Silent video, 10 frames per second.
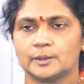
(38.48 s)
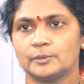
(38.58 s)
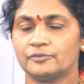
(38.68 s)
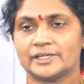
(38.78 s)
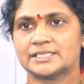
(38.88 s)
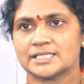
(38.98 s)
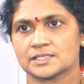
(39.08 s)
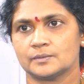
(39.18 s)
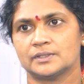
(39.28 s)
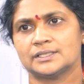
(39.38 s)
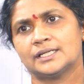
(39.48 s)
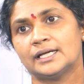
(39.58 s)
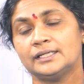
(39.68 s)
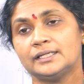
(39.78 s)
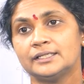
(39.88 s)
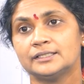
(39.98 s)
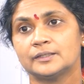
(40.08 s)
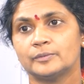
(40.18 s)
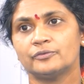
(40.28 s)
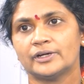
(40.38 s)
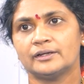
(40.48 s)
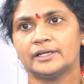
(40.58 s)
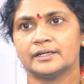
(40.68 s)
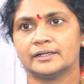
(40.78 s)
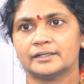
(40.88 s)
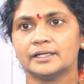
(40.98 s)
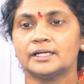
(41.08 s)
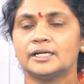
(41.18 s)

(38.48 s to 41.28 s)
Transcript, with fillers: త్రిబుల్ ఫైవ్ చేసాం కానీ ఈ త్రిబుల్ ఫైవ్లో ఏంటంటే